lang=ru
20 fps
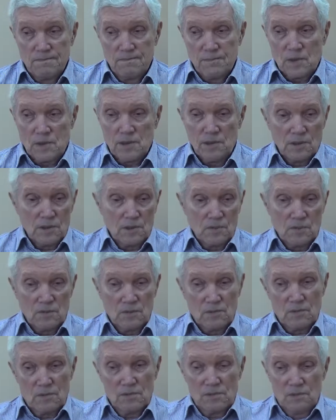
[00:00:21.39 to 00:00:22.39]
к
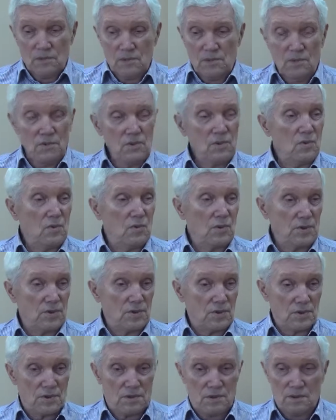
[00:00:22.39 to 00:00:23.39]
этому, ну, не
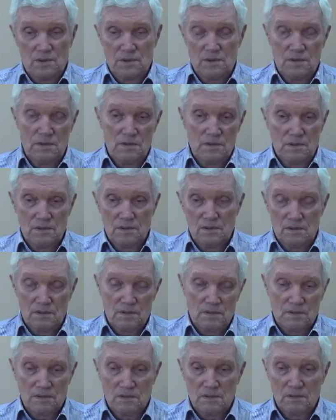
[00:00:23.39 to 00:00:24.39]
очень
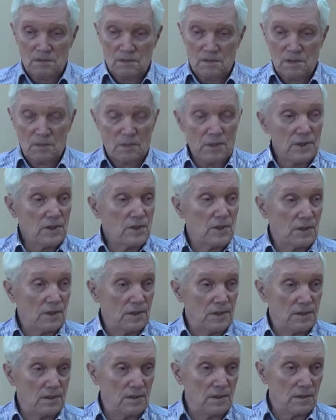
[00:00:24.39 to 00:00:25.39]

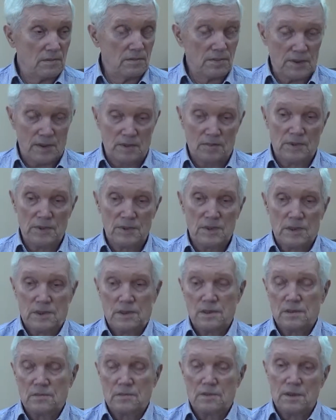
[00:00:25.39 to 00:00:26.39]
доброжелательно, прямо
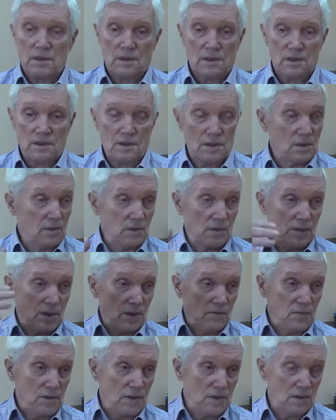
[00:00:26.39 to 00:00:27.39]
скажем, я, если говорить о
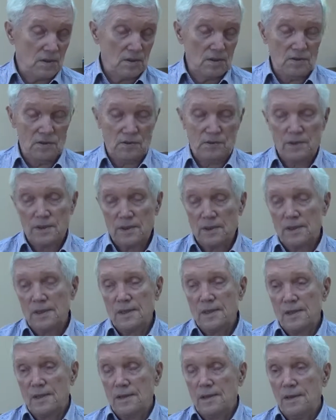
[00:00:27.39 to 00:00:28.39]
всех людях.
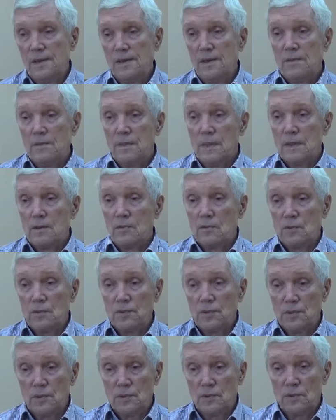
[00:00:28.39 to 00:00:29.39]

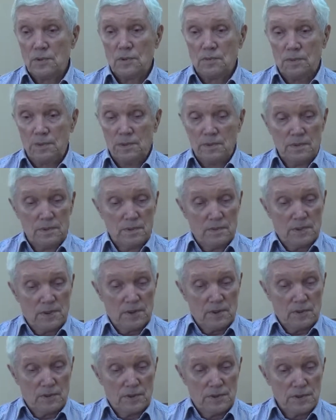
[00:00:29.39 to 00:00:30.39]
Вот. Но вот
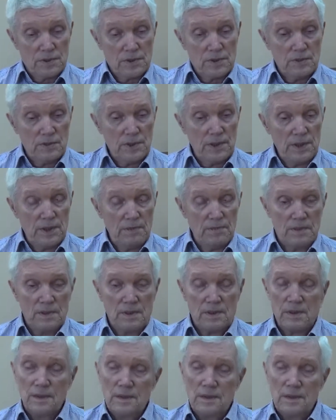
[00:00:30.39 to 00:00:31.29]
проходит же время,